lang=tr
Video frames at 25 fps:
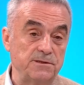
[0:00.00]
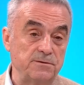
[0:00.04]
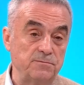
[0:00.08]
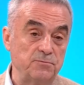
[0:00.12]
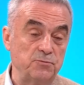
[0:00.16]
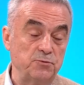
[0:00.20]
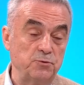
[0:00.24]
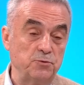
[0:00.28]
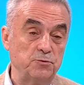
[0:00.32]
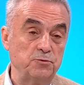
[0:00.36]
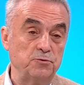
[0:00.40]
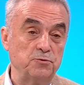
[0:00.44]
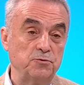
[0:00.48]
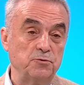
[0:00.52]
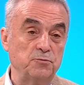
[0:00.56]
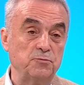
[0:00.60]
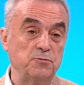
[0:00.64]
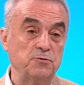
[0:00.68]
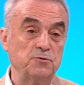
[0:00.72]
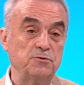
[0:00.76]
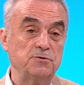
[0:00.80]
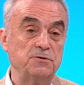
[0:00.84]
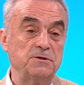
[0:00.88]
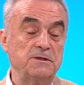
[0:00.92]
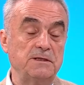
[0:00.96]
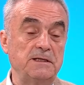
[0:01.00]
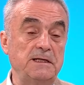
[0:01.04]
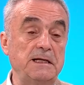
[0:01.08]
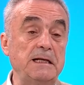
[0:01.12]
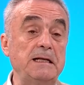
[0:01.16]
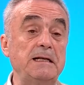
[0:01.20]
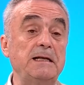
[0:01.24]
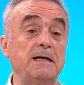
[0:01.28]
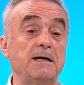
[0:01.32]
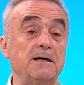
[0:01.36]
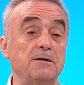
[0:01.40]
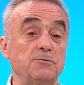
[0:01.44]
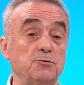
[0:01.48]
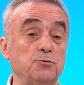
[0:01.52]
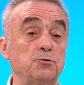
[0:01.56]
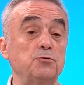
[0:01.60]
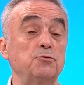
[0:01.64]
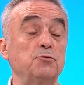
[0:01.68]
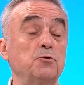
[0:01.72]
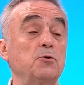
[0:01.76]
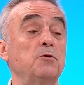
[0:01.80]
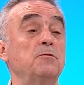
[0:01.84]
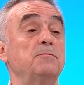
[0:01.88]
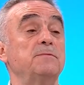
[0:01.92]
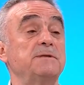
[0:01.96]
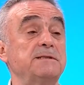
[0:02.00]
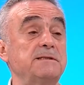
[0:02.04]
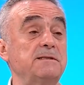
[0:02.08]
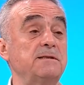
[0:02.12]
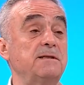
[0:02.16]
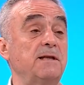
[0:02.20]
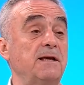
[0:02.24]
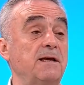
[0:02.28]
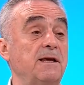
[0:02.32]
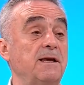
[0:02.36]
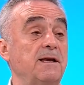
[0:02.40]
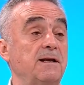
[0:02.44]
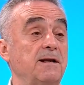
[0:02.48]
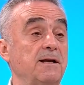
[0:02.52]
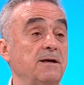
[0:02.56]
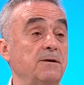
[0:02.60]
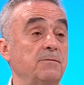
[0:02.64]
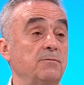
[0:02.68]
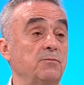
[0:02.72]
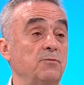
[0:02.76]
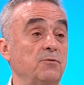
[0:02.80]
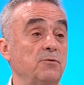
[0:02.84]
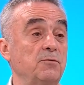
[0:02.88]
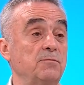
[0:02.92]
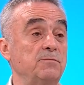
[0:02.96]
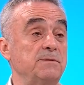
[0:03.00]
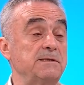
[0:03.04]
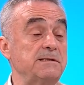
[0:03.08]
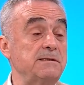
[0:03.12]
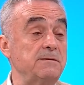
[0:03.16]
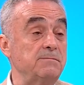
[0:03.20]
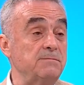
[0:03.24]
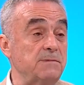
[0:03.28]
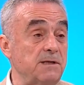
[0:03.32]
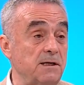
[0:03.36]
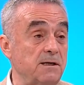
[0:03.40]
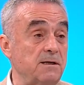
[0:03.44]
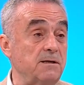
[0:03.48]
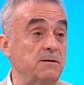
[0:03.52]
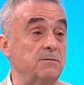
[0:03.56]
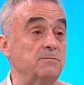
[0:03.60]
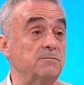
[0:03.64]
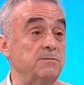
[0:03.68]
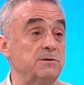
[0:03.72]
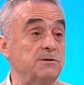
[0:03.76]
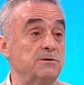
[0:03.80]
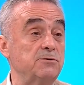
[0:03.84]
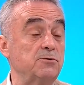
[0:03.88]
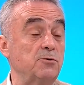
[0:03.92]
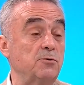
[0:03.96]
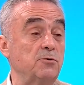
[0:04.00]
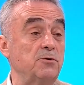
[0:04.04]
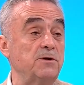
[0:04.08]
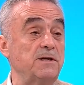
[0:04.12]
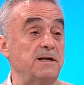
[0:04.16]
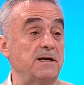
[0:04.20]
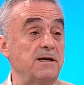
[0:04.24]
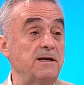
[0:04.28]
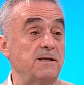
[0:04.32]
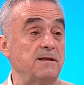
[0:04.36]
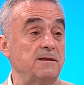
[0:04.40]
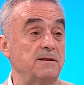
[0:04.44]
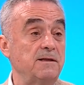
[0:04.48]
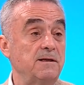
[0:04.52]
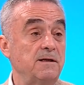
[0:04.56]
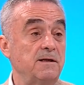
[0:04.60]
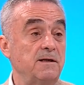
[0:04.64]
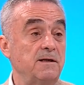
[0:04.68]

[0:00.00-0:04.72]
bizim çocuğumuz. İlla Türk olması da gerekmiyor. Bizim takımımızda oynayan